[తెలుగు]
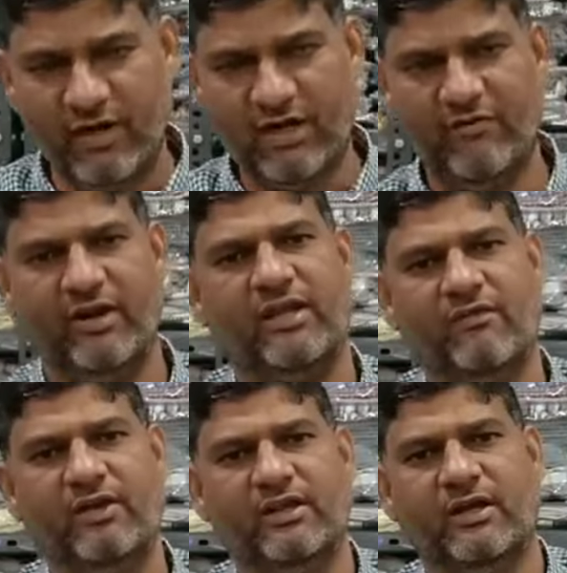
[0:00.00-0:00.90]
ఓకే సో
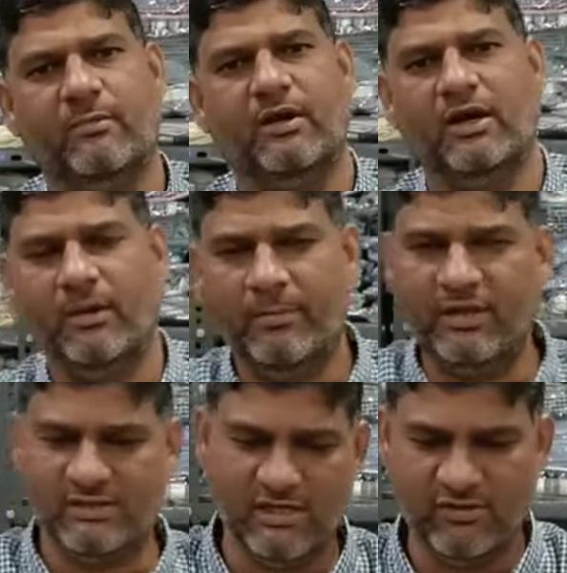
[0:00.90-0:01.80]
వీఆర్ కవరింగ్ ఎవ్రీథింగ్
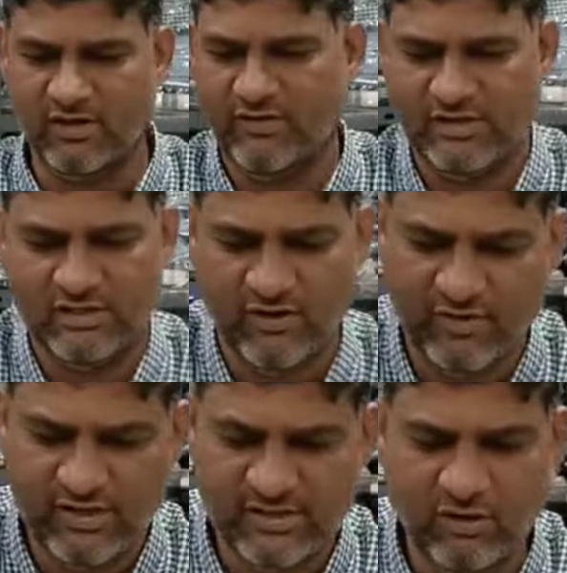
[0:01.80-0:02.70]
అనమాట అంటే పెద్ద సైజ్
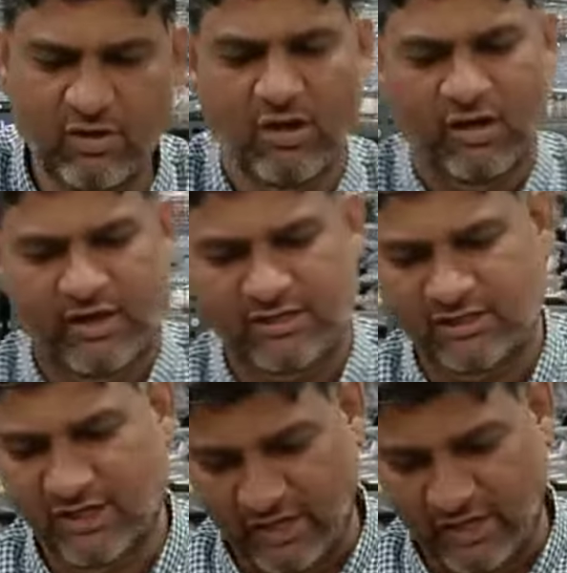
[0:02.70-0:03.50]
వాళ్ళకి ఫస్ట్ కవర్ చేశారు